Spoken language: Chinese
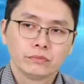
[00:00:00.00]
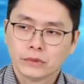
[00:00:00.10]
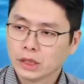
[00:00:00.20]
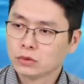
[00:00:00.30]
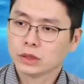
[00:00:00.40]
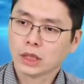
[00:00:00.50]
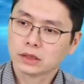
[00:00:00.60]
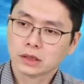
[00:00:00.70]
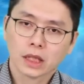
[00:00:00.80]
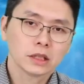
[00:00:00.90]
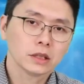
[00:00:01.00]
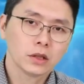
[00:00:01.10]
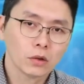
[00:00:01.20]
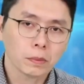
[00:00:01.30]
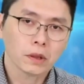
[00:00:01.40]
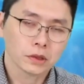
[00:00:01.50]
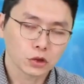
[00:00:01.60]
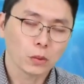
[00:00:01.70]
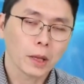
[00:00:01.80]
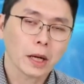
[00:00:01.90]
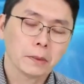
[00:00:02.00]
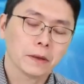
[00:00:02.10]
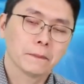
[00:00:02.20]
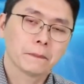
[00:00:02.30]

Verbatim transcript: 但股价还是大跌 9% 嘛。